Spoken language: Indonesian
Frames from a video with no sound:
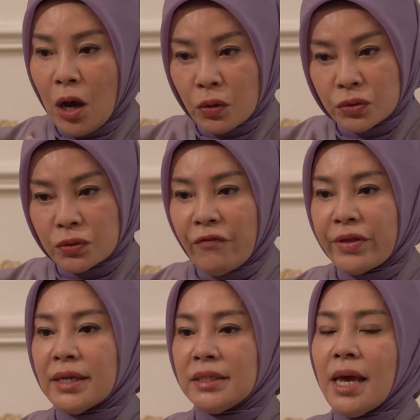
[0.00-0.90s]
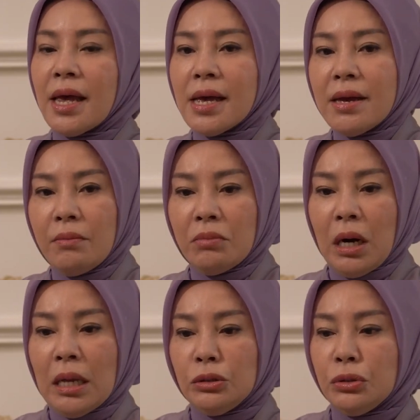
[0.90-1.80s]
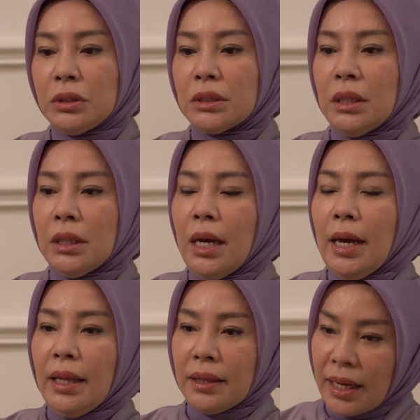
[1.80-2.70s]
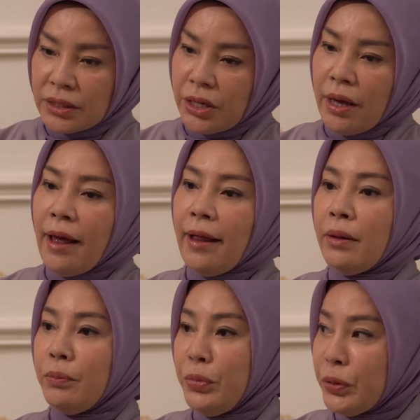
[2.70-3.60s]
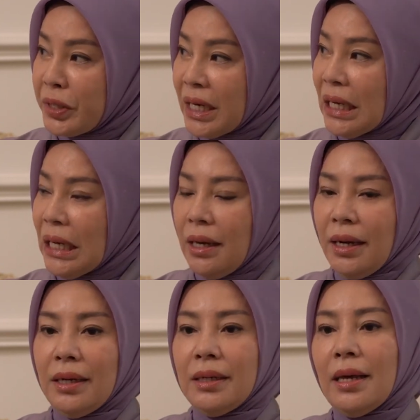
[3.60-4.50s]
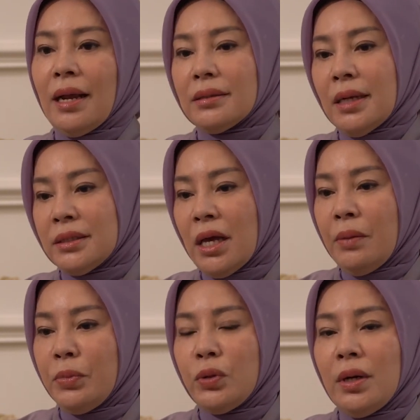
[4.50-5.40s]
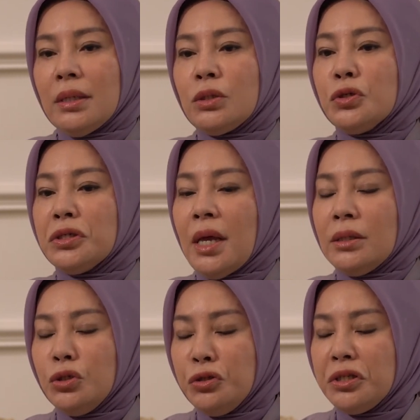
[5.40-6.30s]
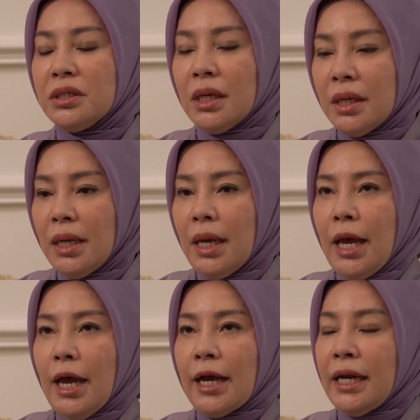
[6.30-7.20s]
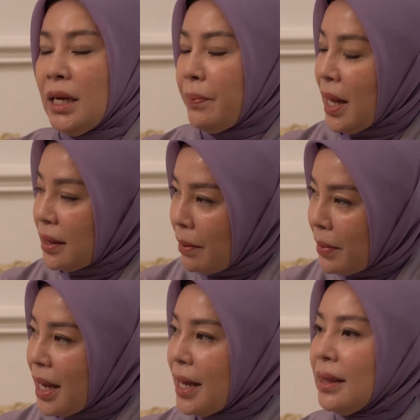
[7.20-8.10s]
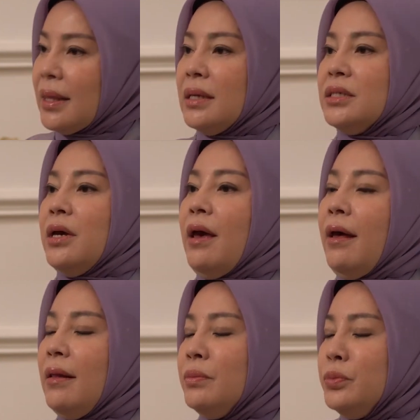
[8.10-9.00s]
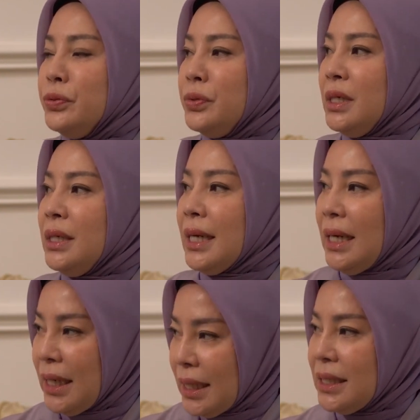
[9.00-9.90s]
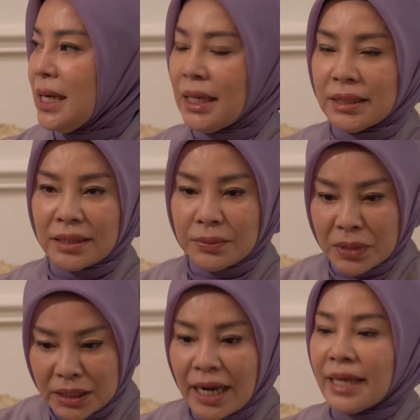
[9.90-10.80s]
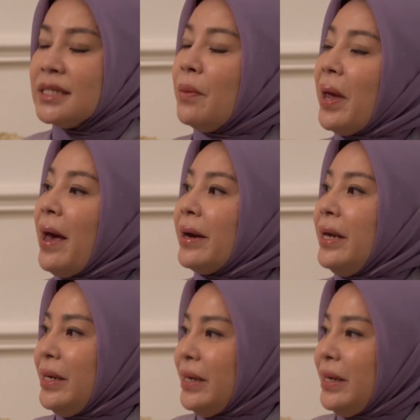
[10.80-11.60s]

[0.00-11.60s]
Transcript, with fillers: House of Tasya berlanjut ke Tasya Health and Beauty Tasya Health and Beauty terus lanjut ke klinik Pratama Tasya Health and Beauty kliniknya berjalan sampai hari